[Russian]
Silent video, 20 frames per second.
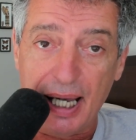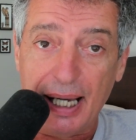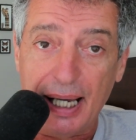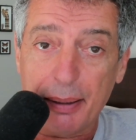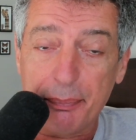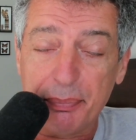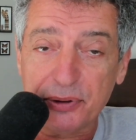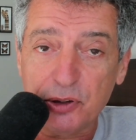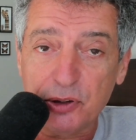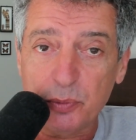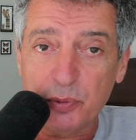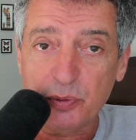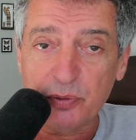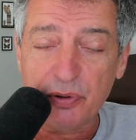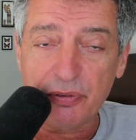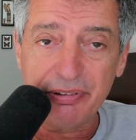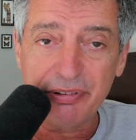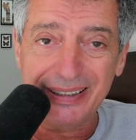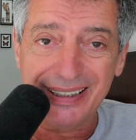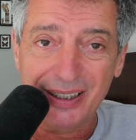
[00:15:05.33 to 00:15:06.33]
А потом его
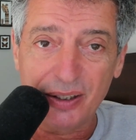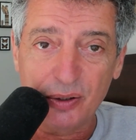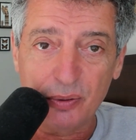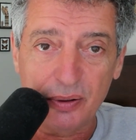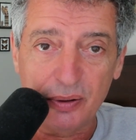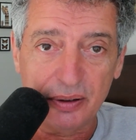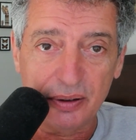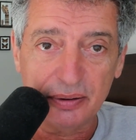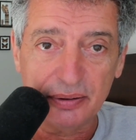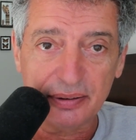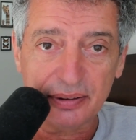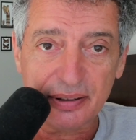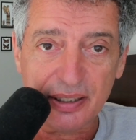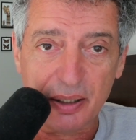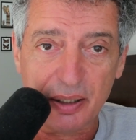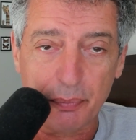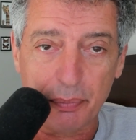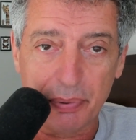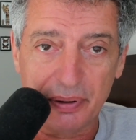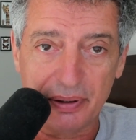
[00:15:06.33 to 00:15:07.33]
выкинули,
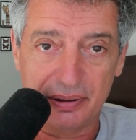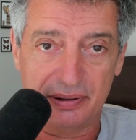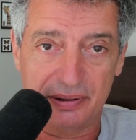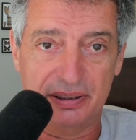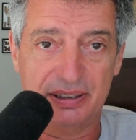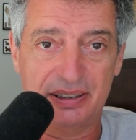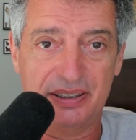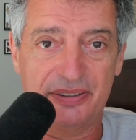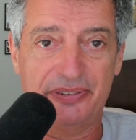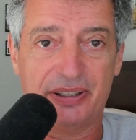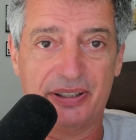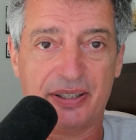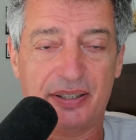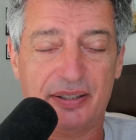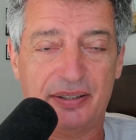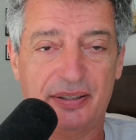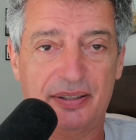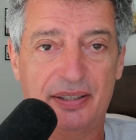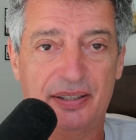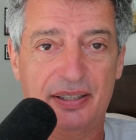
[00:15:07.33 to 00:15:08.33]
Трампа, из Твиттера.
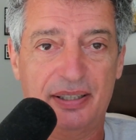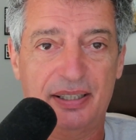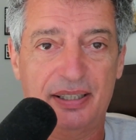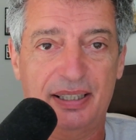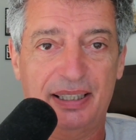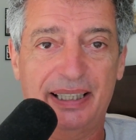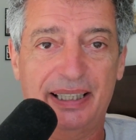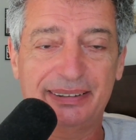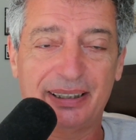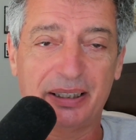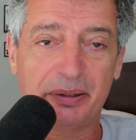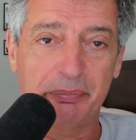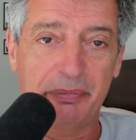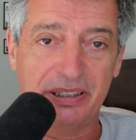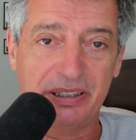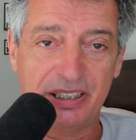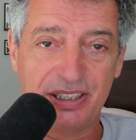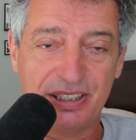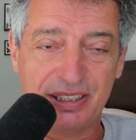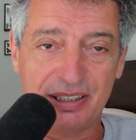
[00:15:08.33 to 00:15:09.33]
И этот
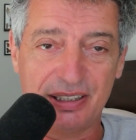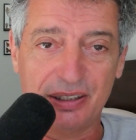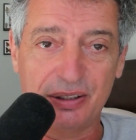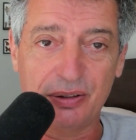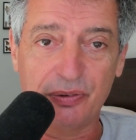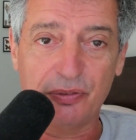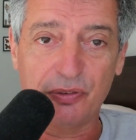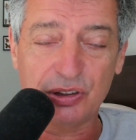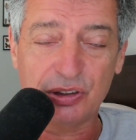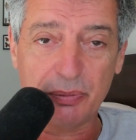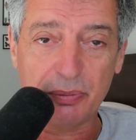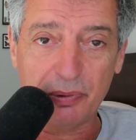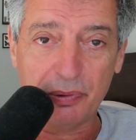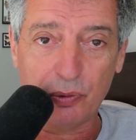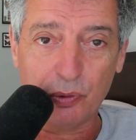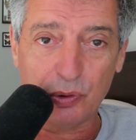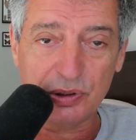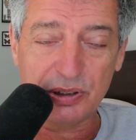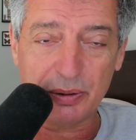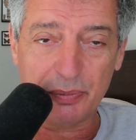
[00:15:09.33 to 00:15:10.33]
месседж, его,
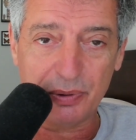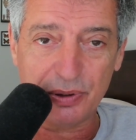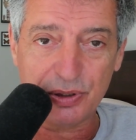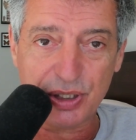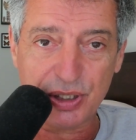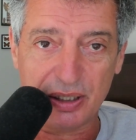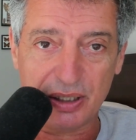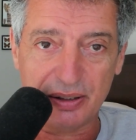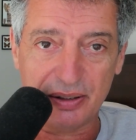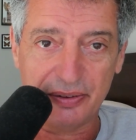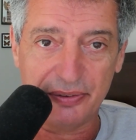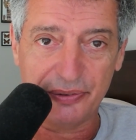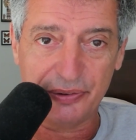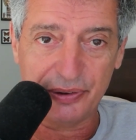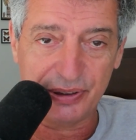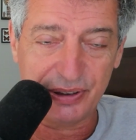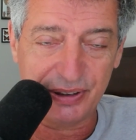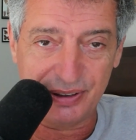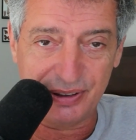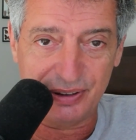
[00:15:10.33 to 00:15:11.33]
он замолчал. То
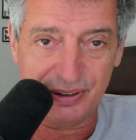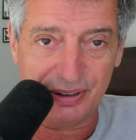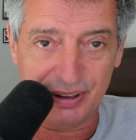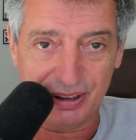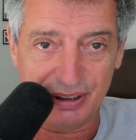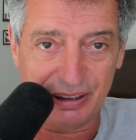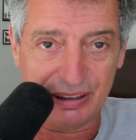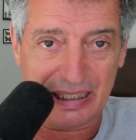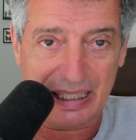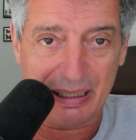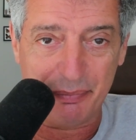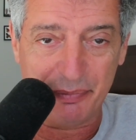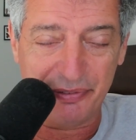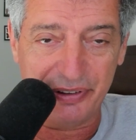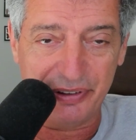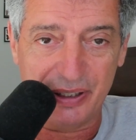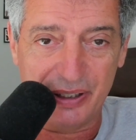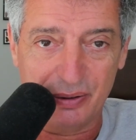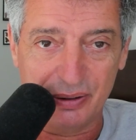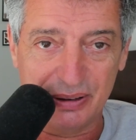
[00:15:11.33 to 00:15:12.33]
есть там
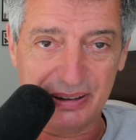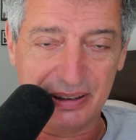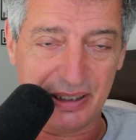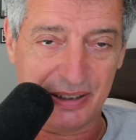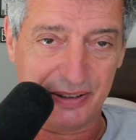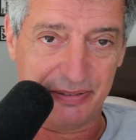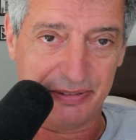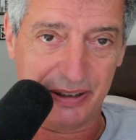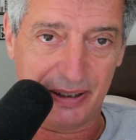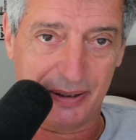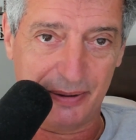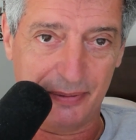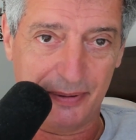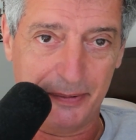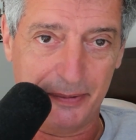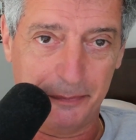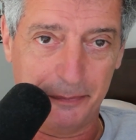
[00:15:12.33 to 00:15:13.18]
выкинули, здесь выкинули.